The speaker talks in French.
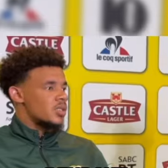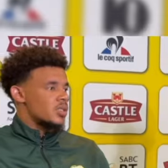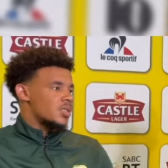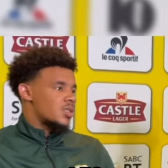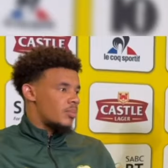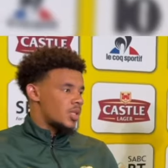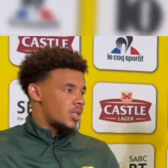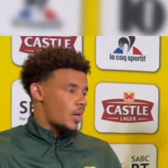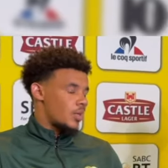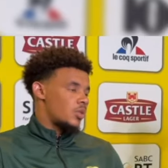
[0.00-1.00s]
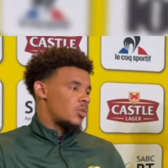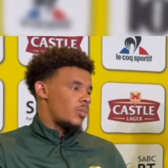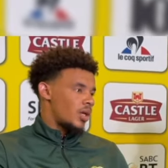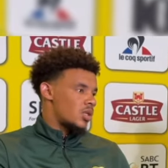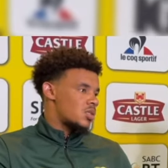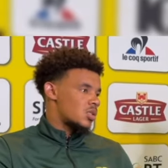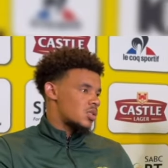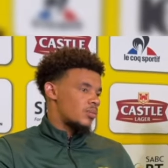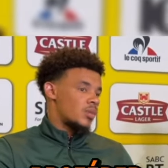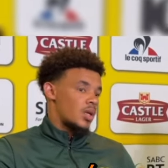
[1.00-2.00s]
pendant les tirs au but, vous me
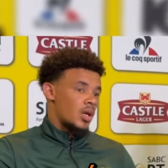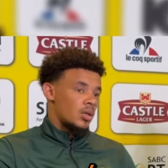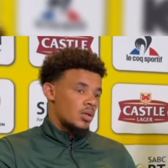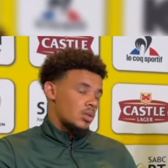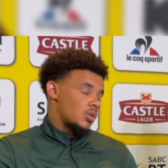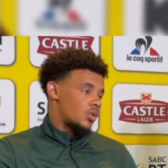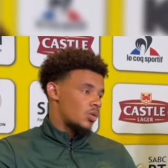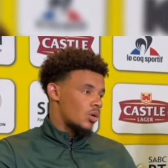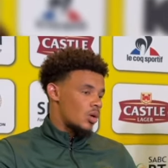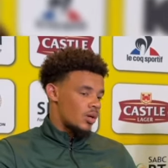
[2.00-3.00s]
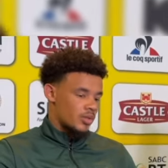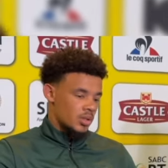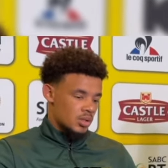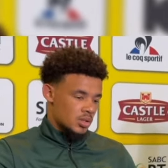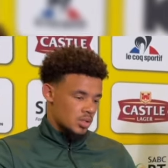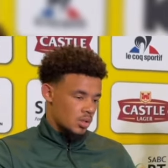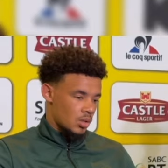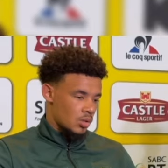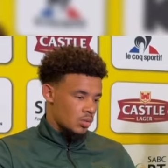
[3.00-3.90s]
verrez proférer des choses. C'est moi qui lui parle.